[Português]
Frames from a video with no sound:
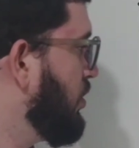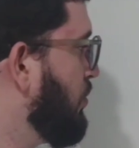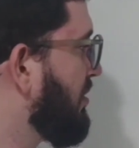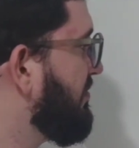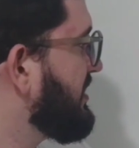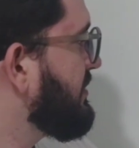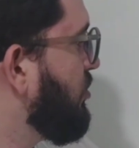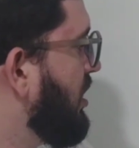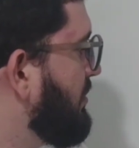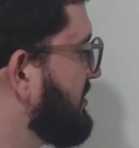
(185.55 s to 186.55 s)
o profeta
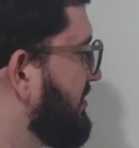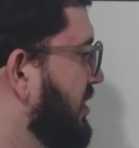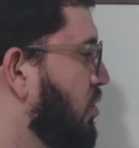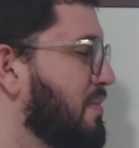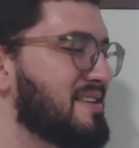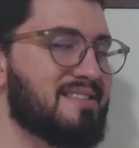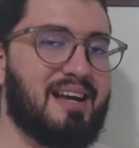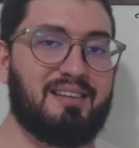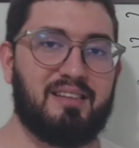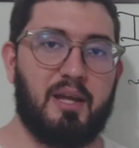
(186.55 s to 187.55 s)
Muhammad vai
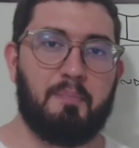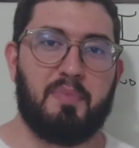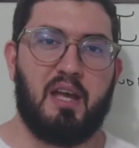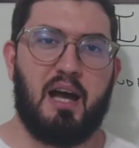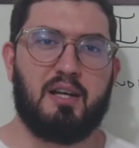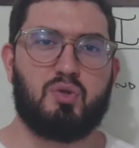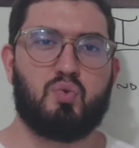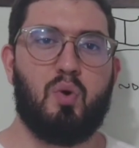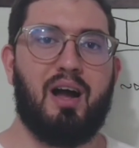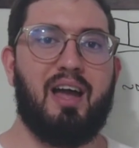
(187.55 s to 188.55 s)
começar a ter a
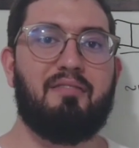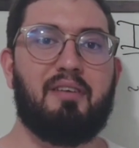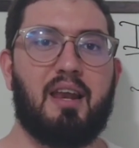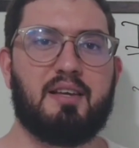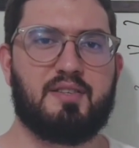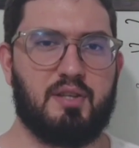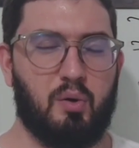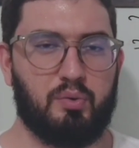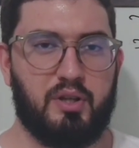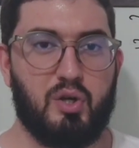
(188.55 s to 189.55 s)
sua
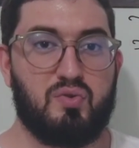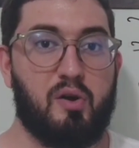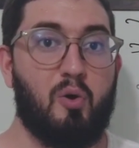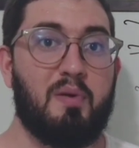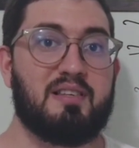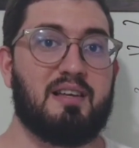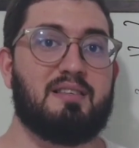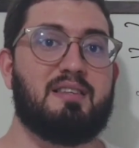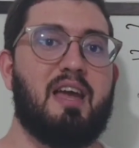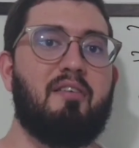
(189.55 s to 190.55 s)
revelação. Deus vai começar a
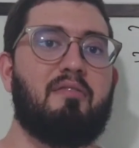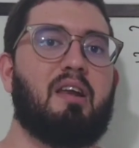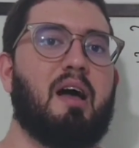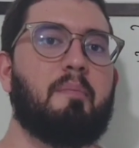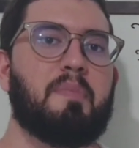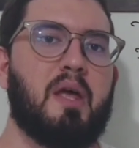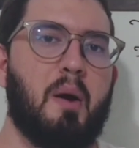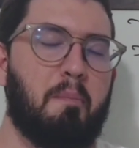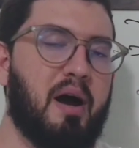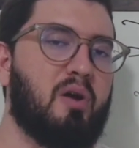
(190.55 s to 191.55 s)
se revelar
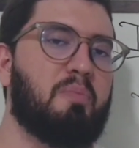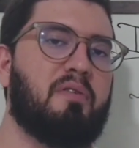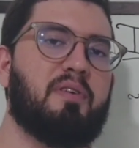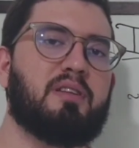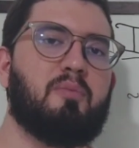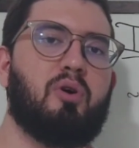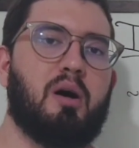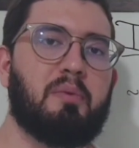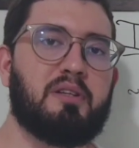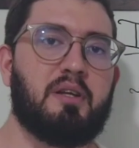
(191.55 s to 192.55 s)
para o profeta
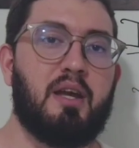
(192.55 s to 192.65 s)
Muhammad.